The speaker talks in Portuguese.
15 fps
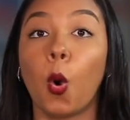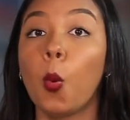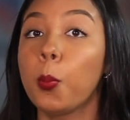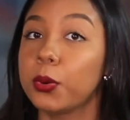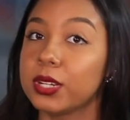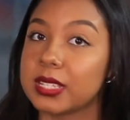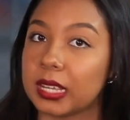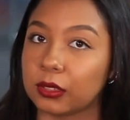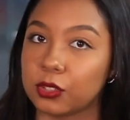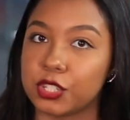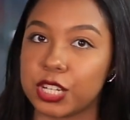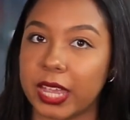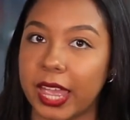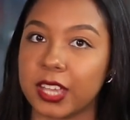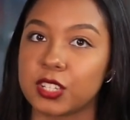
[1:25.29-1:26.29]
1%
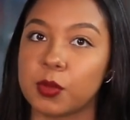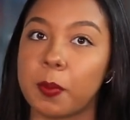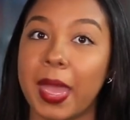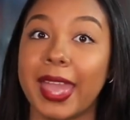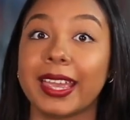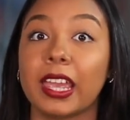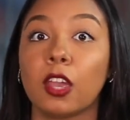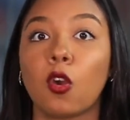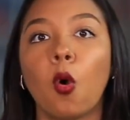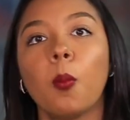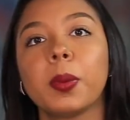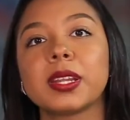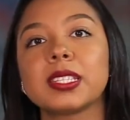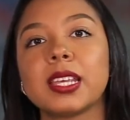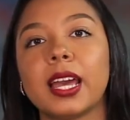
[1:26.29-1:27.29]
de cashback em
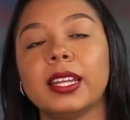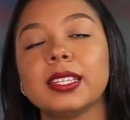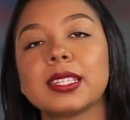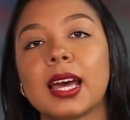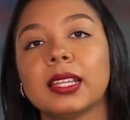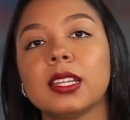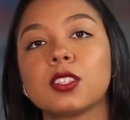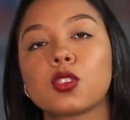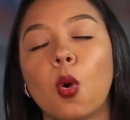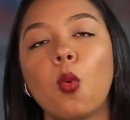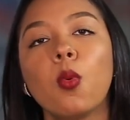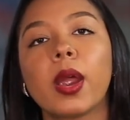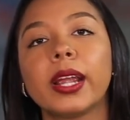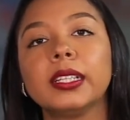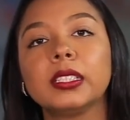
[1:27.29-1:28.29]
compras realizadas
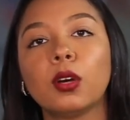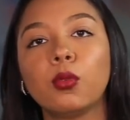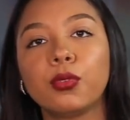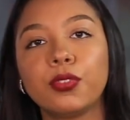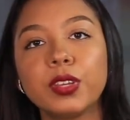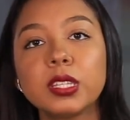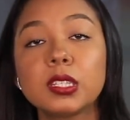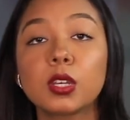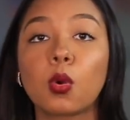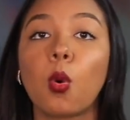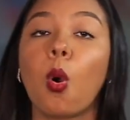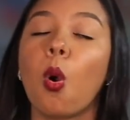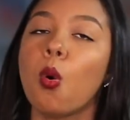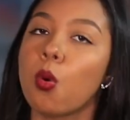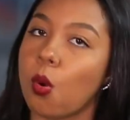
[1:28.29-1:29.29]
com o cartão
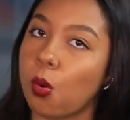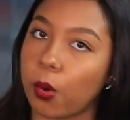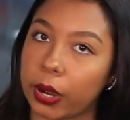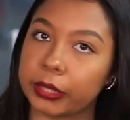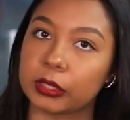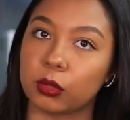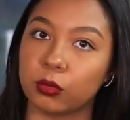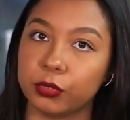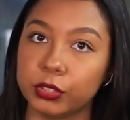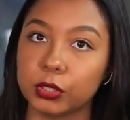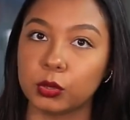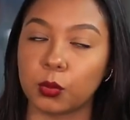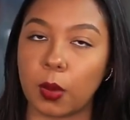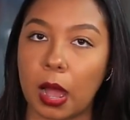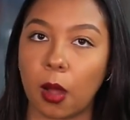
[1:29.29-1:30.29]
físico ou com o cartão
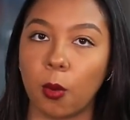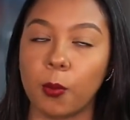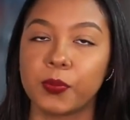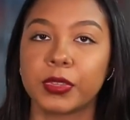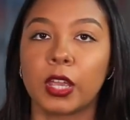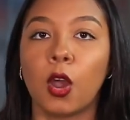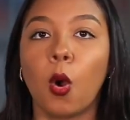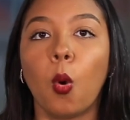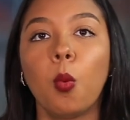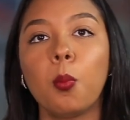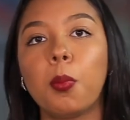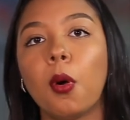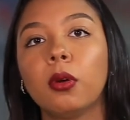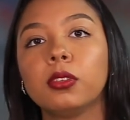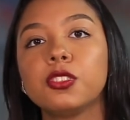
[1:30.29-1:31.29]
virtual,
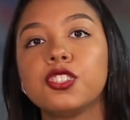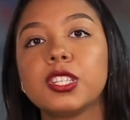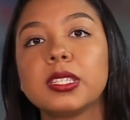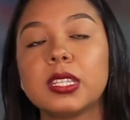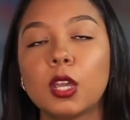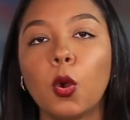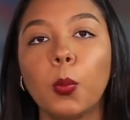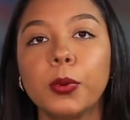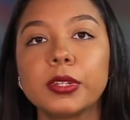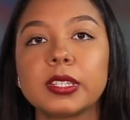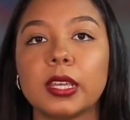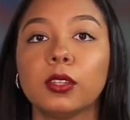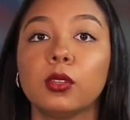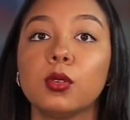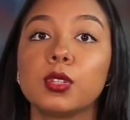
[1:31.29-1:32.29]
um bônus de
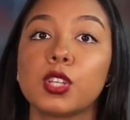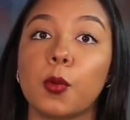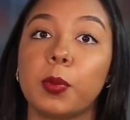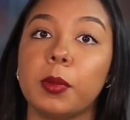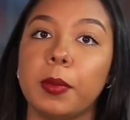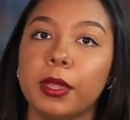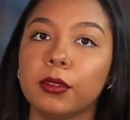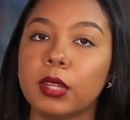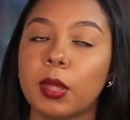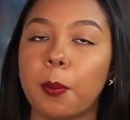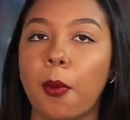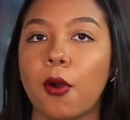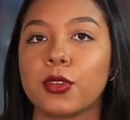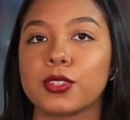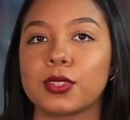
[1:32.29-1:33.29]
5% no seu primeiro
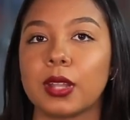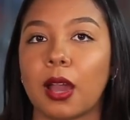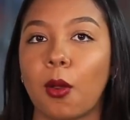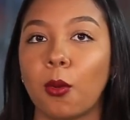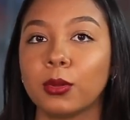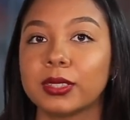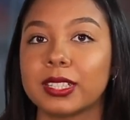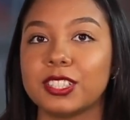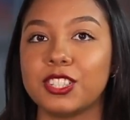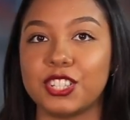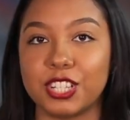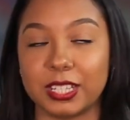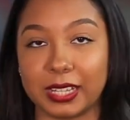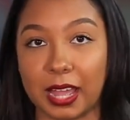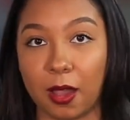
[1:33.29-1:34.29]
depósito na conta
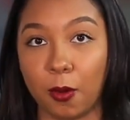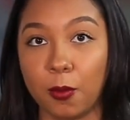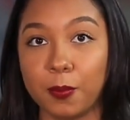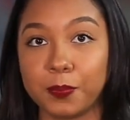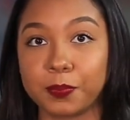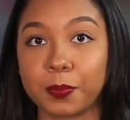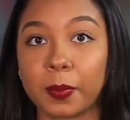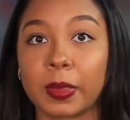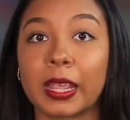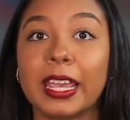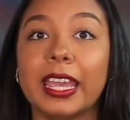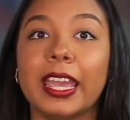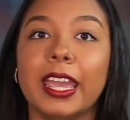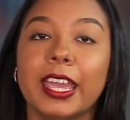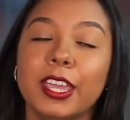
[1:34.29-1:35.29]
digital
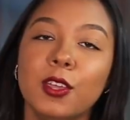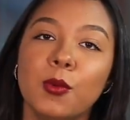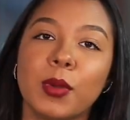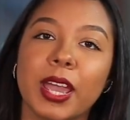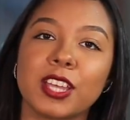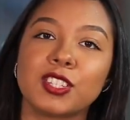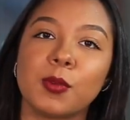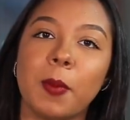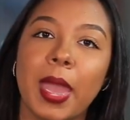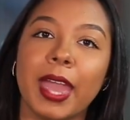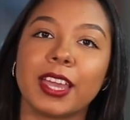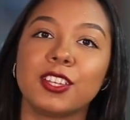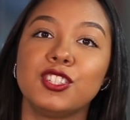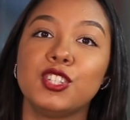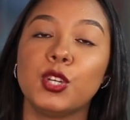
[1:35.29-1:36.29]
e um
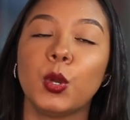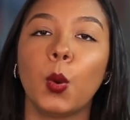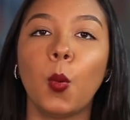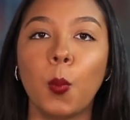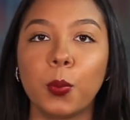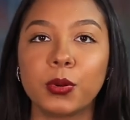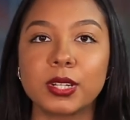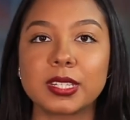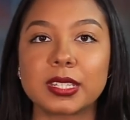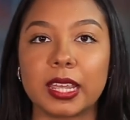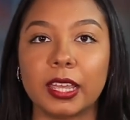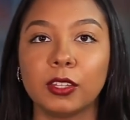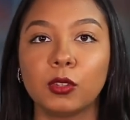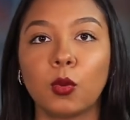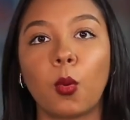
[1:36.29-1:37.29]
cashback de
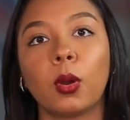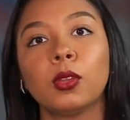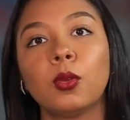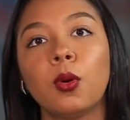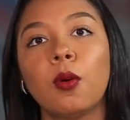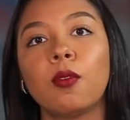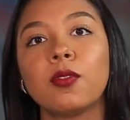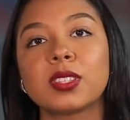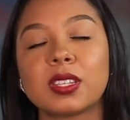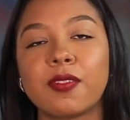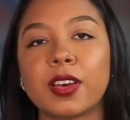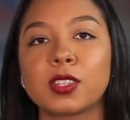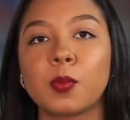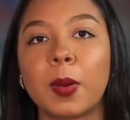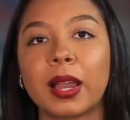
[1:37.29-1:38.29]
1% quando você
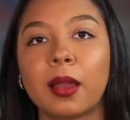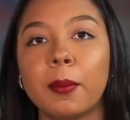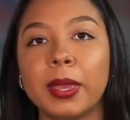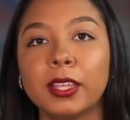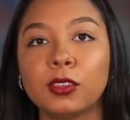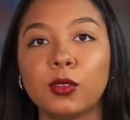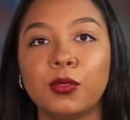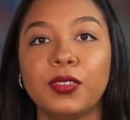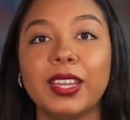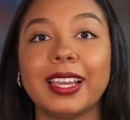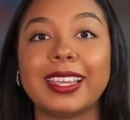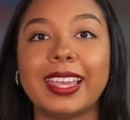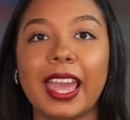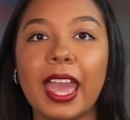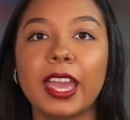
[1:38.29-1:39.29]
faz o pagamento via
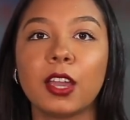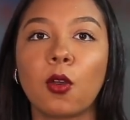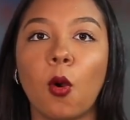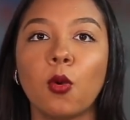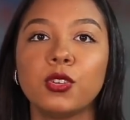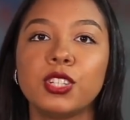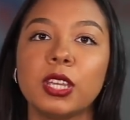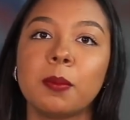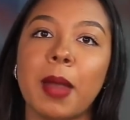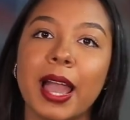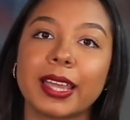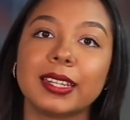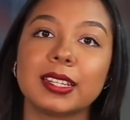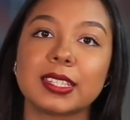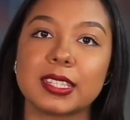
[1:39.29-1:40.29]
QR Code em
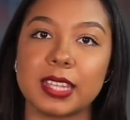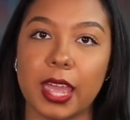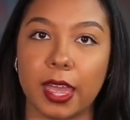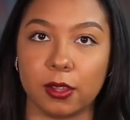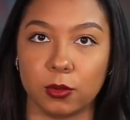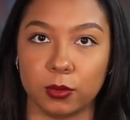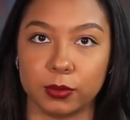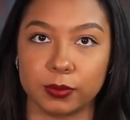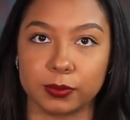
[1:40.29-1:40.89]
máquina Cielo